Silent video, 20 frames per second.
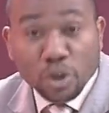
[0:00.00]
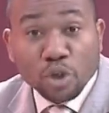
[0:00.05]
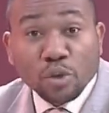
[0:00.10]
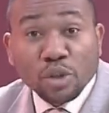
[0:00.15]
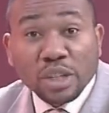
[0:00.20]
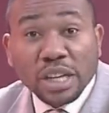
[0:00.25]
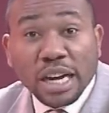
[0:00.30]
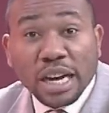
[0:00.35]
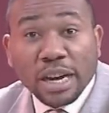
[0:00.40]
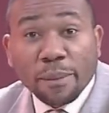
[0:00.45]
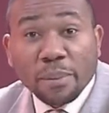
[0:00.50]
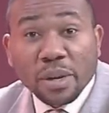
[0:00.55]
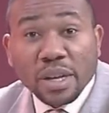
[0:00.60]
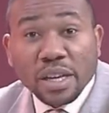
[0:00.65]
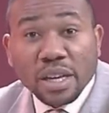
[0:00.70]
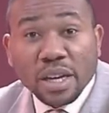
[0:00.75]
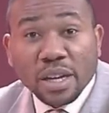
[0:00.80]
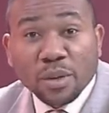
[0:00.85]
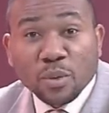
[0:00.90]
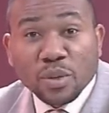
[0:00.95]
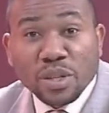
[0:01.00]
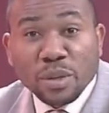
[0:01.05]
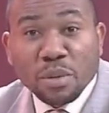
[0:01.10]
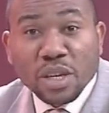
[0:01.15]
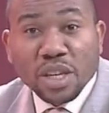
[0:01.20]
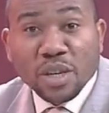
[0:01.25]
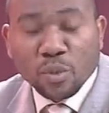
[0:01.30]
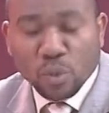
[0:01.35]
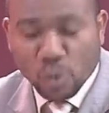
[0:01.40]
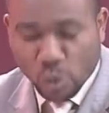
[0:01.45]
Je voudrais rappeler à nos
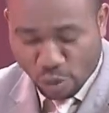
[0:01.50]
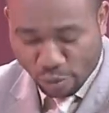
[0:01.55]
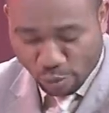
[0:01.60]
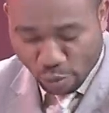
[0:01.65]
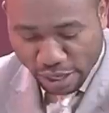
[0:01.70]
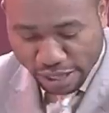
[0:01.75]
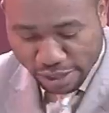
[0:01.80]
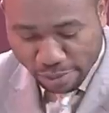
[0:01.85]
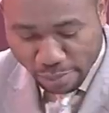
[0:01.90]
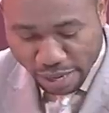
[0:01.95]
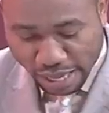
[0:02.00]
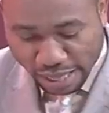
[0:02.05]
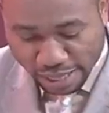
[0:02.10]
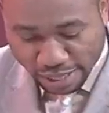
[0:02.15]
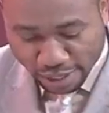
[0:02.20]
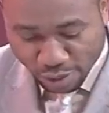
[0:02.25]
amis qui nous ont envoyé des mails,